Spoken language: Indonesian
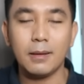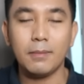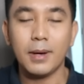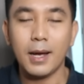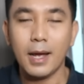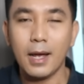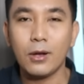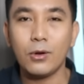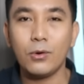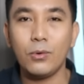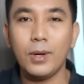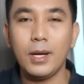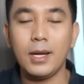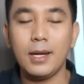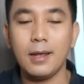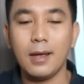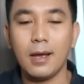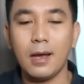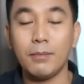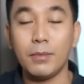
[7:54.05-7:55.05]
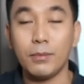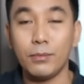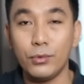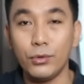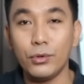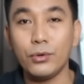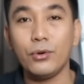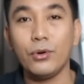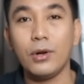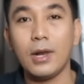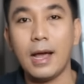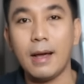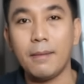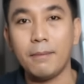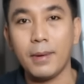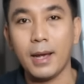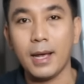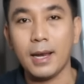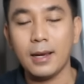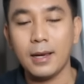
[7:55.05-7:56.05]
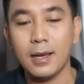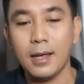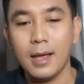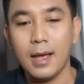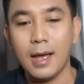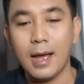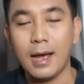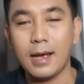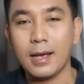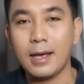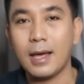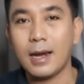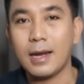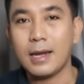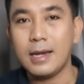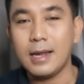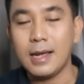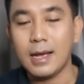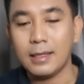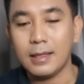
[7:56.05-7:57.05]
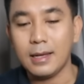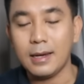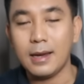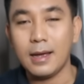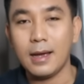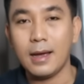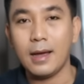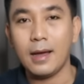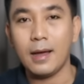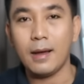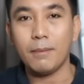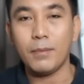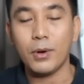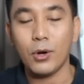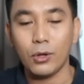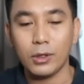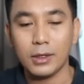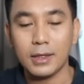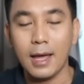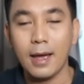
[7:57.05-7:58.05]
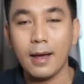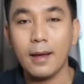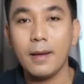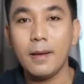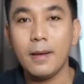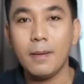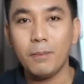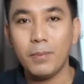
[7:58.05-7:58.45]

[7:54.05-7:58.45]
mengakui dia memukul Amel agar dia tidak berontak,